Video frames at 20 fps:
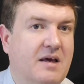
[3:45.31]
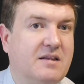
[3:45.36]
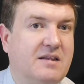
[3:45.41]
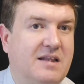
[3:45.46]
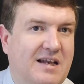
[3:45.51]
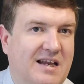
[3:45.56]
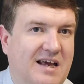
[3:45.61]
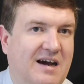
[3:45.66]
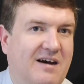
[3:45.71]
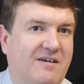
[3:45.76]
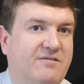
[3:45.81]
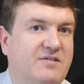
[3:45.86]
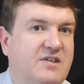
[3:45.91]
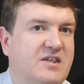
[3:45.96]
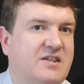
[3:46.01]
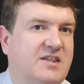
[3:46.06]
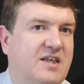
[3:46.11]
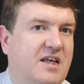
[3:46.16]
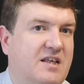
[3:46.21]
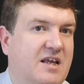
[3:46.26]
для
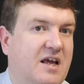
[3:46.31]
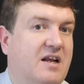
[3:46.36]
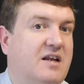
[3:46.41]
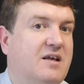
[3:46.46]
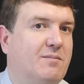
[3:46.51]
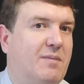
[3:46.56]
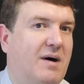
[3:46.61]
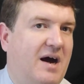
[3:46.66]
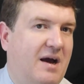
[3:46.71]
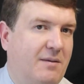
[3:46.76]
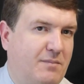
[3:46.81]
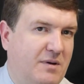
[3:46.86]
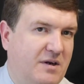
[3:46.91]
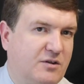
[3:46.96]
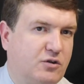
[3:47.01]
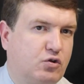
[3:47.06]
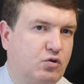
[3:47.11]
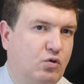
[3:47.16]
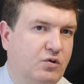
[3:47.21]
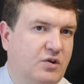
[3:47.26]
внесения либо
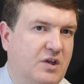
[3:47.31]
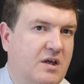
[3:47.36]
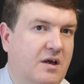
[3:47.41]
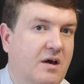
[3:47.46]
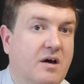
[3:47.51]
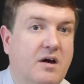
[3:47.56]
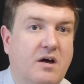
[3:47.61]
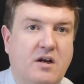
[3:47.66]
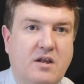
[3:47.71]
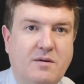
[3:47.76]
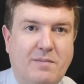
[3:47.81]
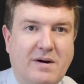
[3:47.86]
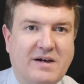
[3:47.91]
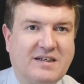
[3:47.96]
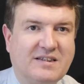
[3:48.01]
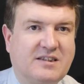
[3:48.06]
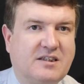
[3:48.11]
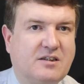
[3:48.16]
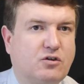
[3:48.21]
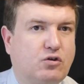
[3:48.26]
апелляционной, либо
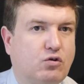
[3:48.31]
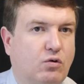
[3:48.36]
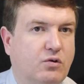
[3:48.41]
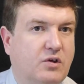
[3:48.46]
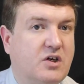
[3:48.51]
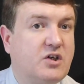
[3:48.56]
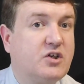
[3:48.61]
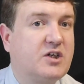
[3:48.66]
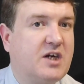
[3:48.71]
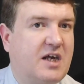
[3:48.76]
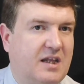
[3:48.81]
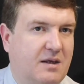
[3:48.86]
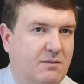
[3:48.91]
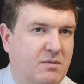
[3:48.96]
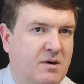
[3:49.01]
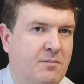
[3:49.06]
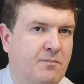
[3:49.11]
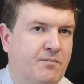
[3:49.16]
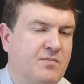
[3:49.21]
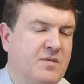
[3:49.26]
кассационной
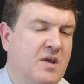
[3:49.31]
жалобы.